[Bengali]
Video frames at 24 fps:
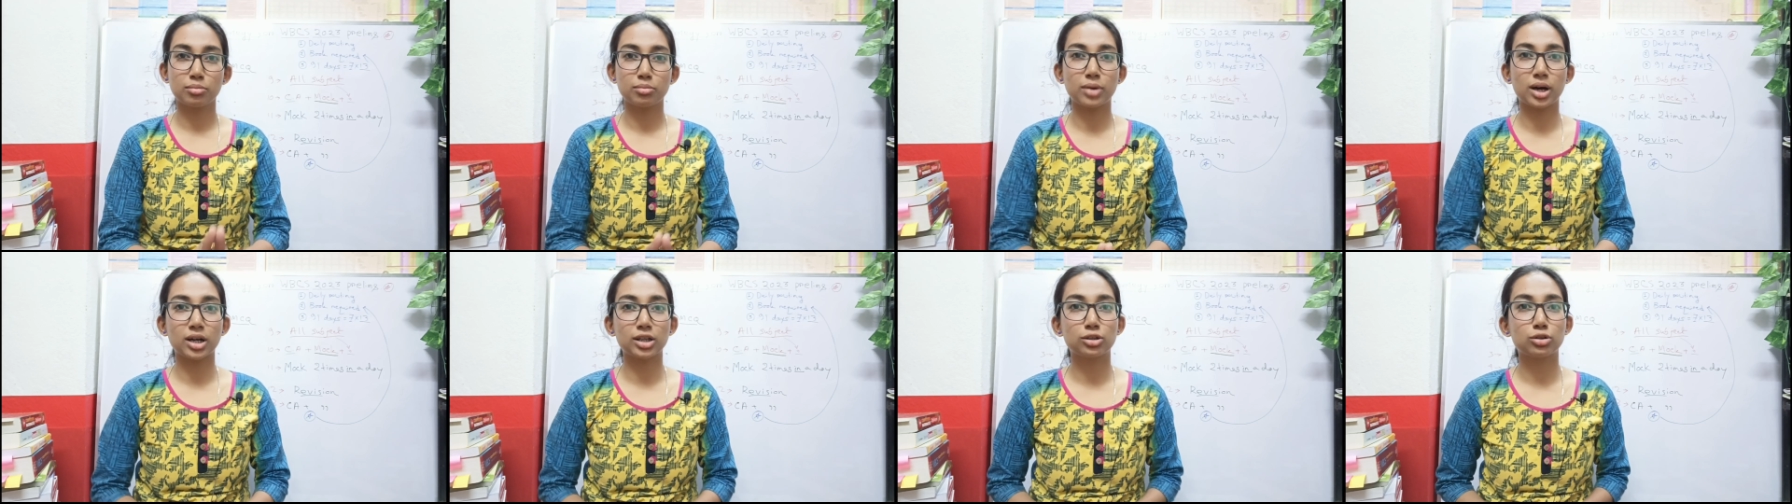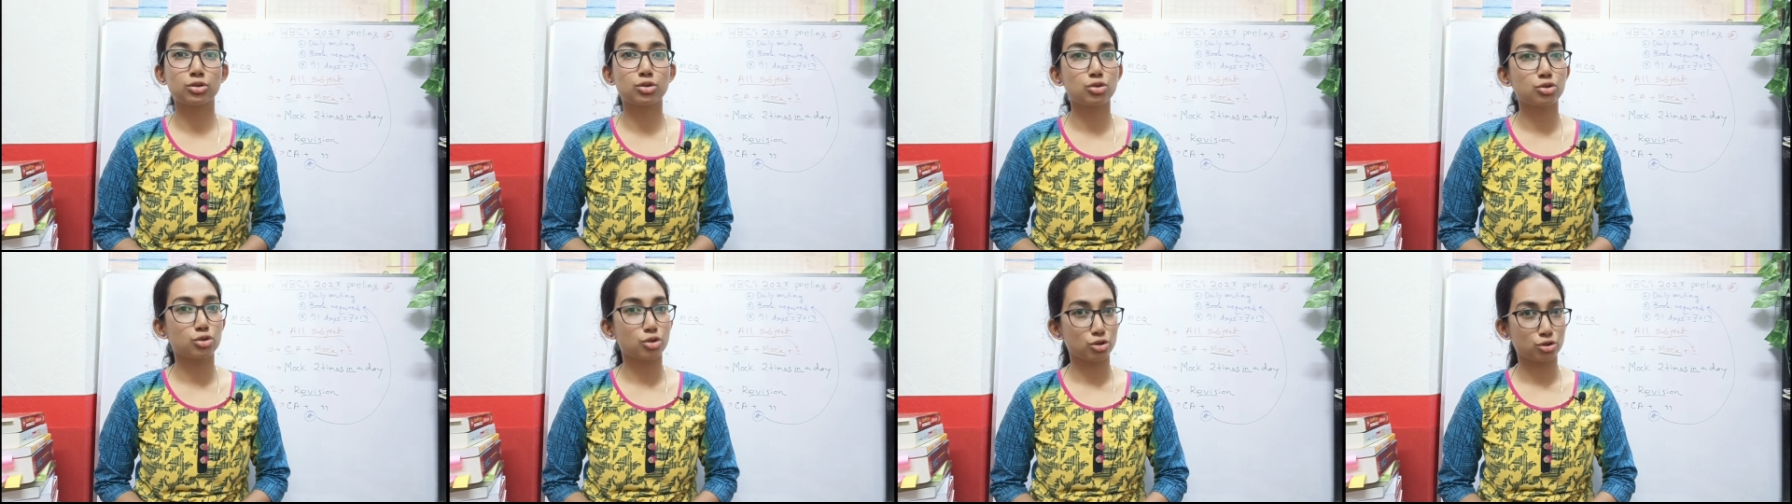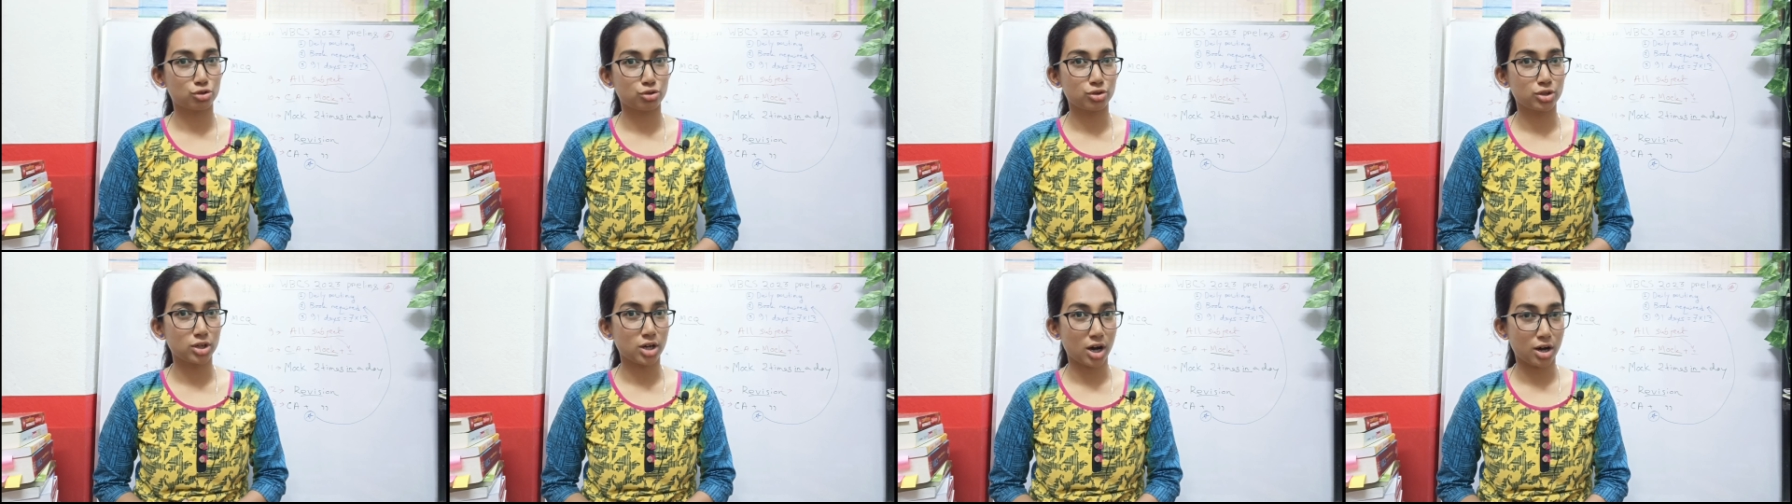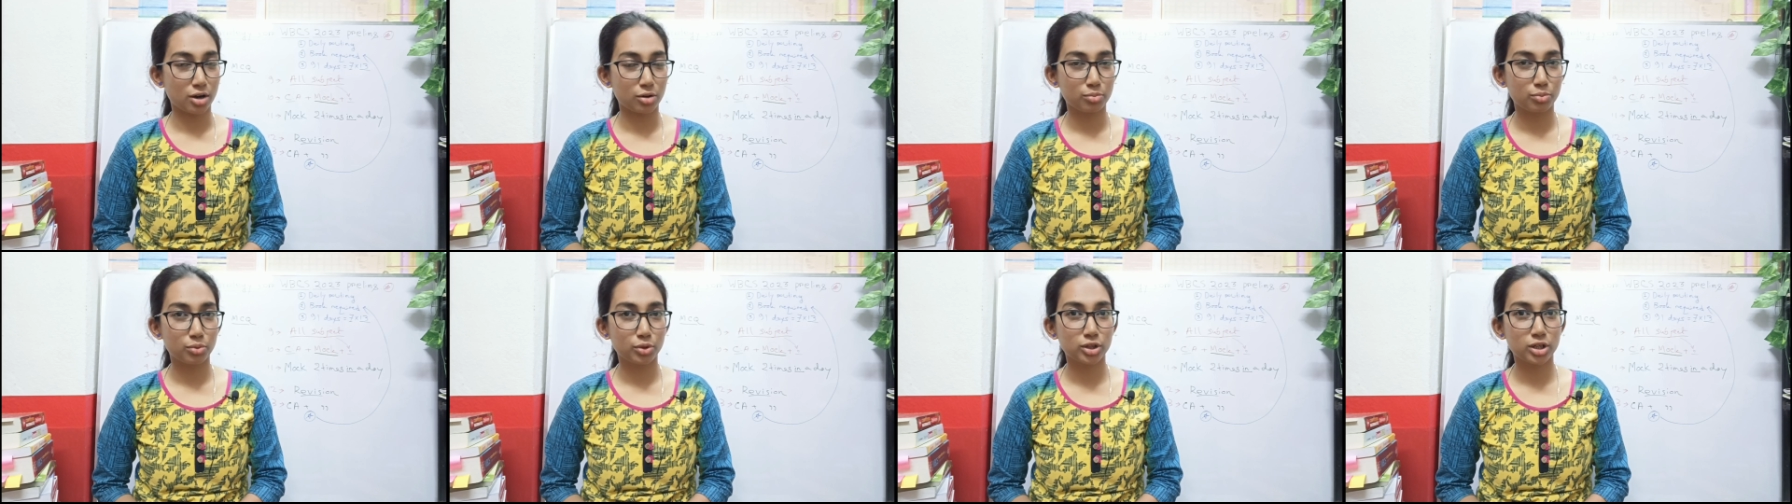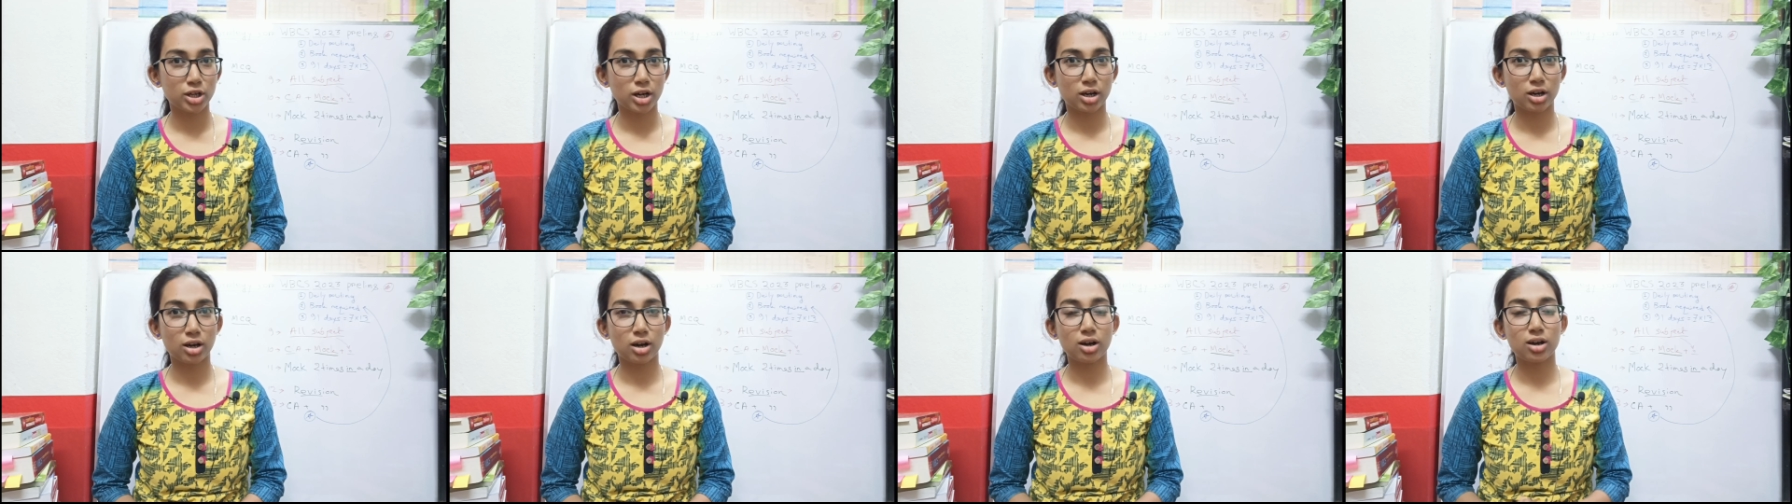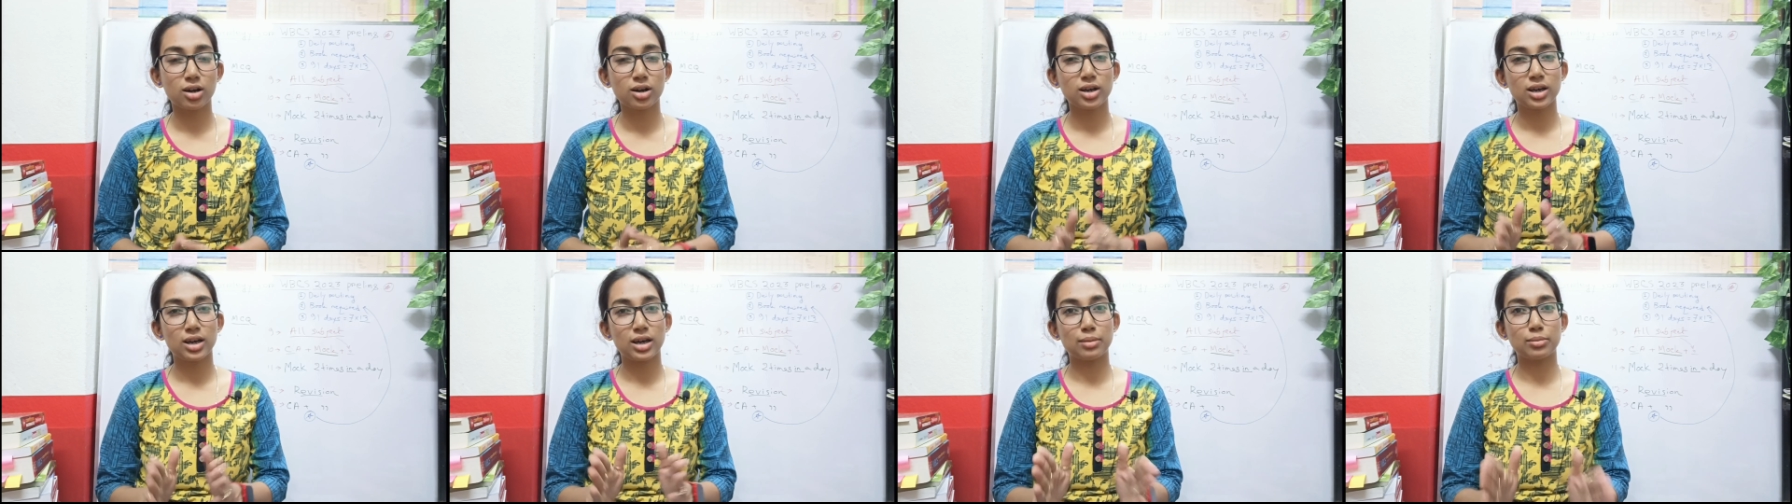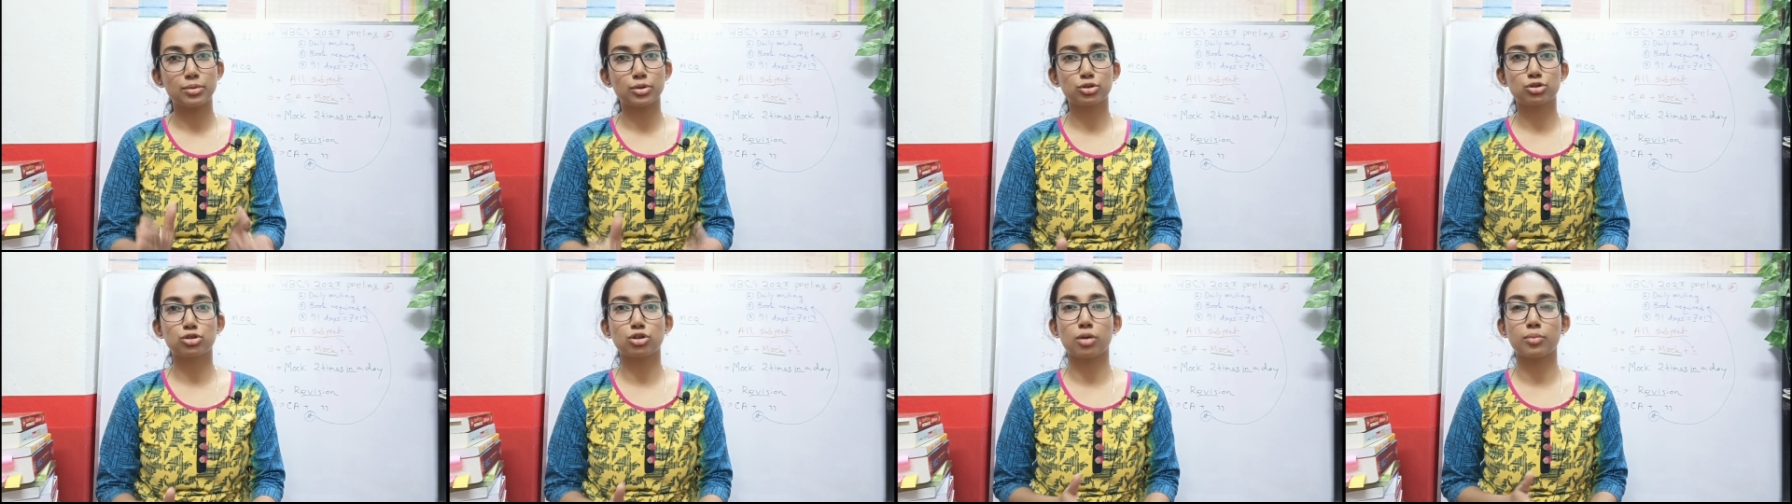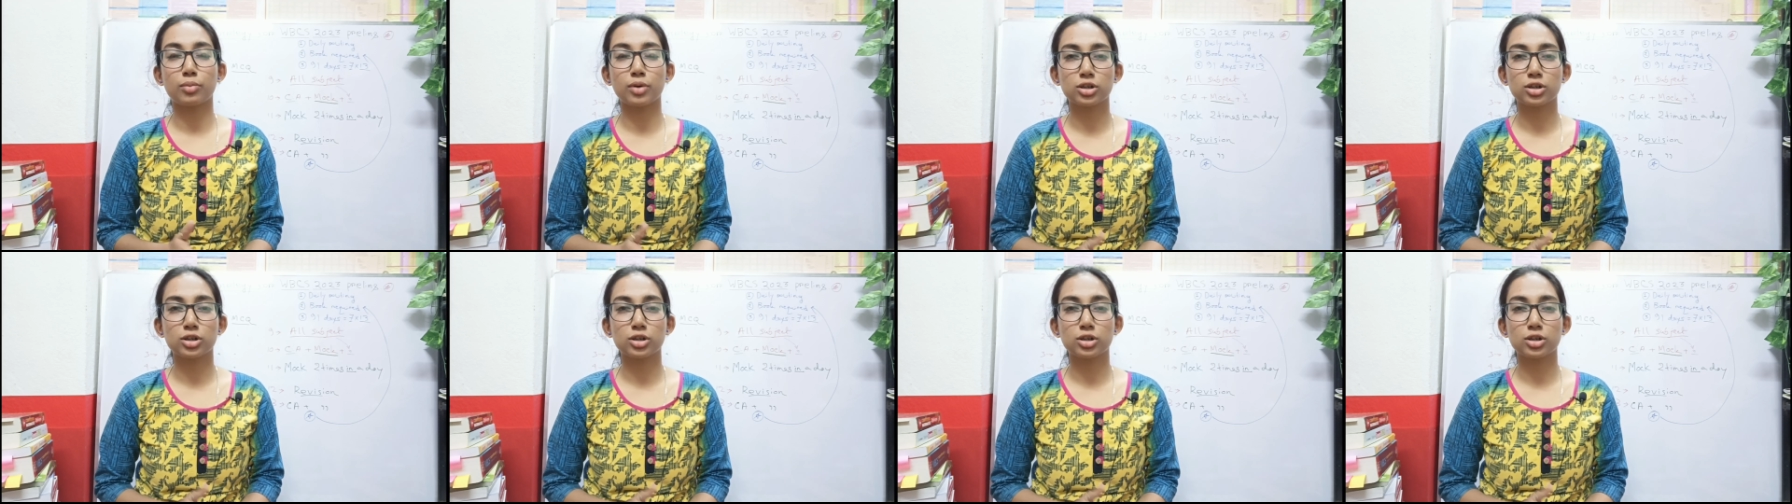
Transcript: মাত্র নশো নিরানব্বই টাকা এবং ছ